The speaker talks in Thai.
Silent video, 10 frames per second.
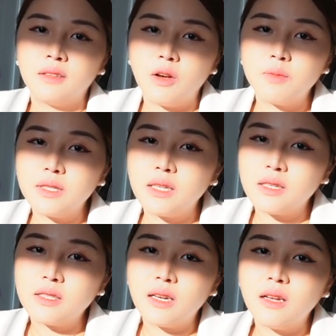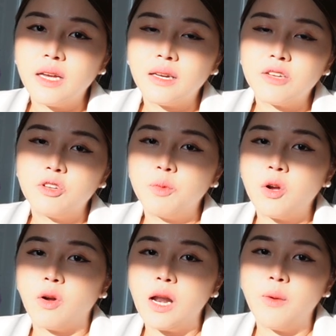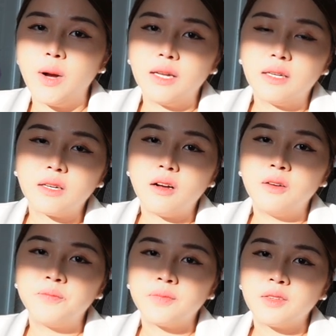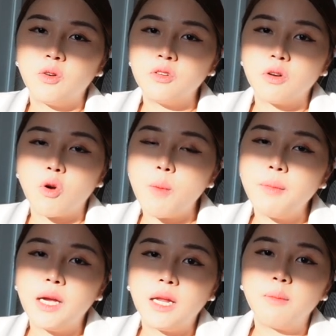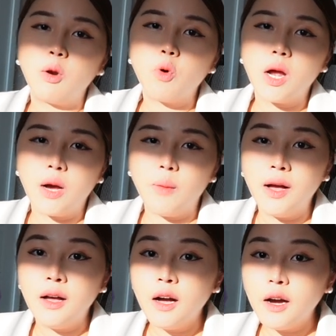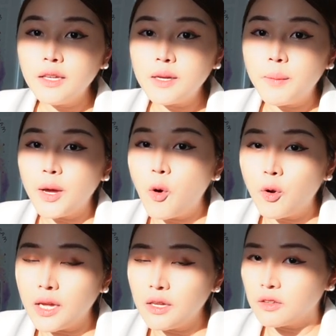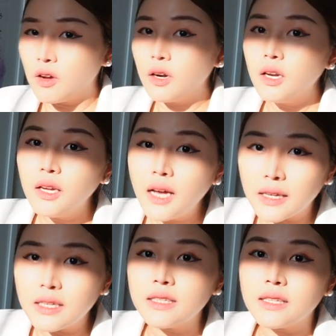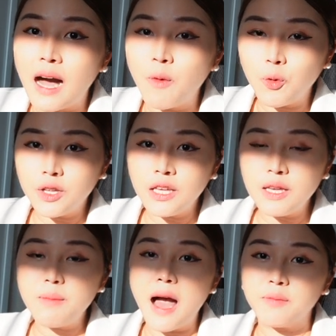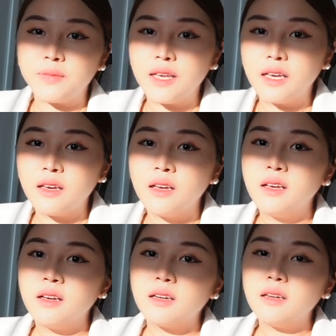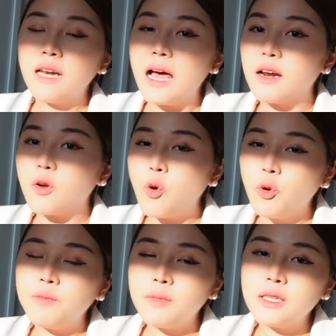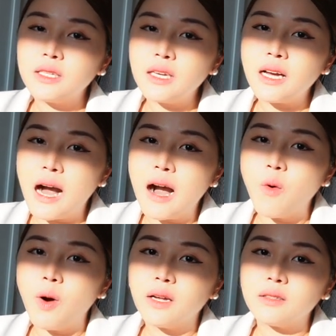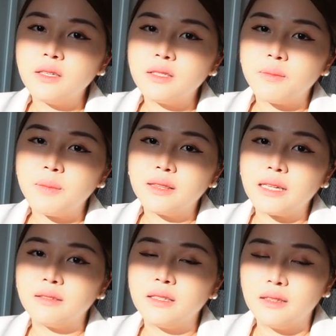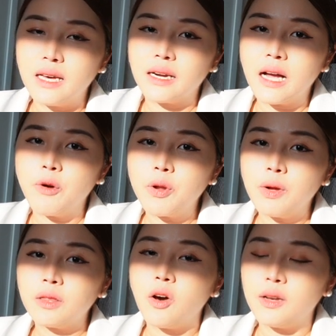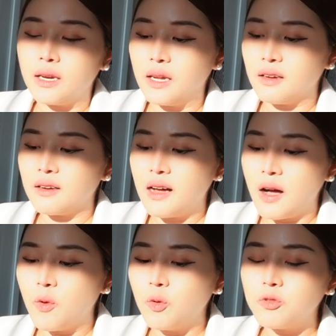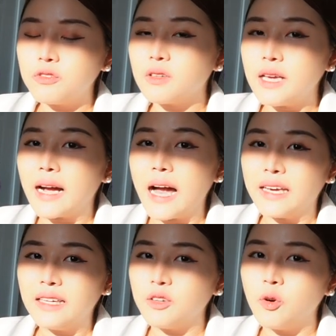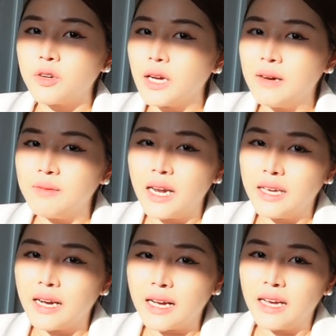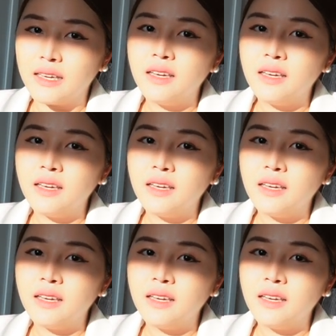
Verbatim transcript: เรามีสิทธิ์ที่จะเลือกเองได้ชีวิตเป็นของเราอะแล้วก็คนอื่นเขาก็ไม่ได้มารู้กันแล้วว่าเฮ้ยทำไมคนนี้ถึงต้องเลือกที่จะทำวิธีแบบนี้คือละคุณไม่ใช่เขาอะที่จะไปตัดสินแทนเขาได้ว่าตอนนั้นอะเขารู้สึกยังไงหรือโดนกระทำอะไรยังไง